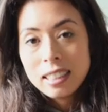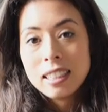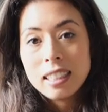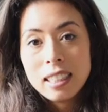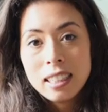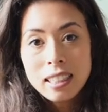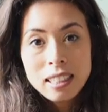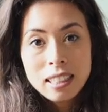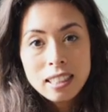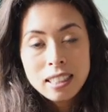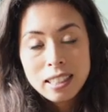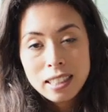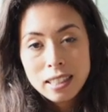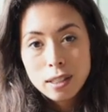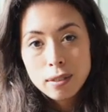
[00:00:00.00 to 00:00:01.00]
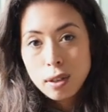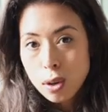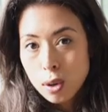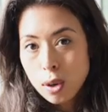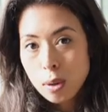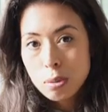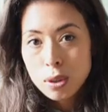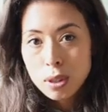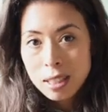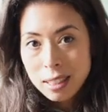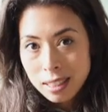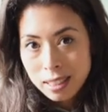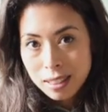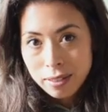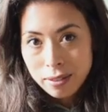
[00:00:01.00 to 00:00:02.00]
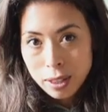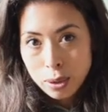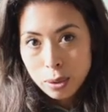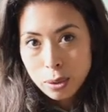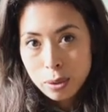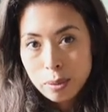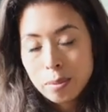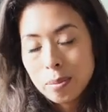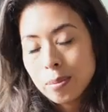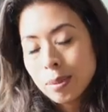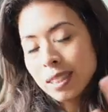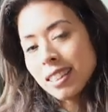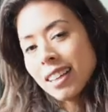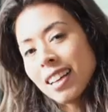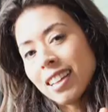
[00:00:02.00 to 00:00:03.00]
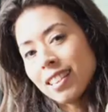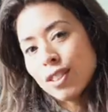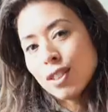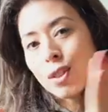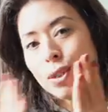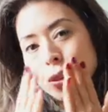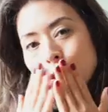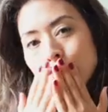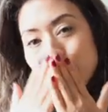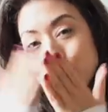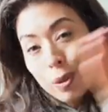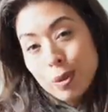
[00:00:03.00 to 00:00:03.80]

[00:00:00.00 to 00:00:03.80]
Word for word: Denn nächste Woche kommt schon das nächste Video. Bis dann, tschüss!